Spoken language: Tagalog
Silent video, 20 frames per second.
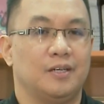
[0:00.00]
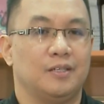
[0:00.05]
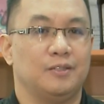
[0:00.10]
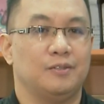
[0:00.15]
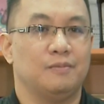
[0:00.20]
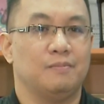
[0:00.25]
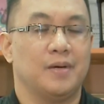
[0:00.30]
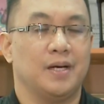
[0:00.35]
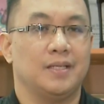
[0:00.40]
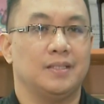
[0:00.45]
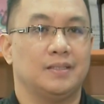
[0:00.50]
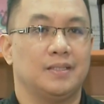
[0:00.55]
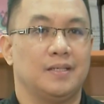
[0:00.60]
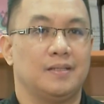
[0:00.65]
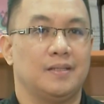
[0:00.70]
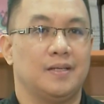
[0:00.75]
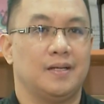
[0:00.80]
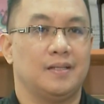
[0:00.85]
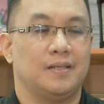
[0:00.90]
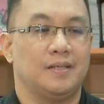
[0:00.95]
uh, yung
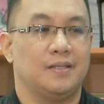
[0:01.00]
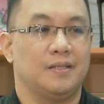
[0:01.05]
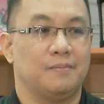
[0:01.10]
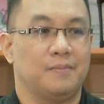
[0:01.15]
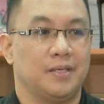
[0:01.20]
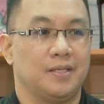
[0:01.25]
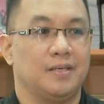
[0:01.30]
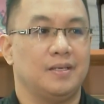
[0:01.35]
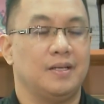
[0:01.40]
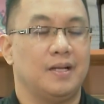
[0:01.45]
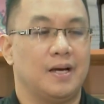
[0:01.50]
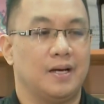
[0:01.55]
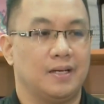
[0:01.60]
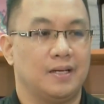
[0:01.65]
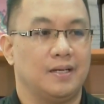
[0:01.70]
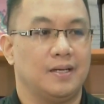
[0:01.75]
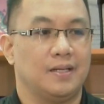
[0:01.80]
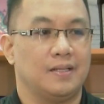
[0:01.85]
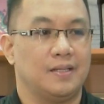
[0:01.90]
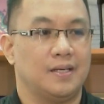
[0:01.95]
mindset natin na maging
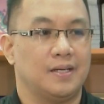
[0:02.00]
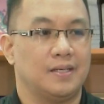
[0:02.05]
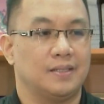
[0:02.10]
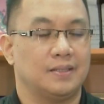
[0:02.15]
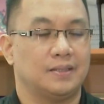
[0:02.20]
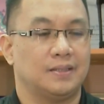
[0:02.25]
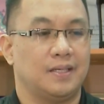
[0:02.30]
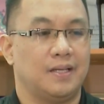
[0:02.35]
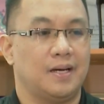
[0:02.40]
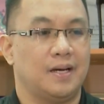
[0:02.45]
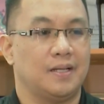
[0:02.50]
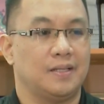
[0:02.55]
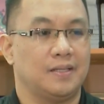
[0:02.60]
laging handa.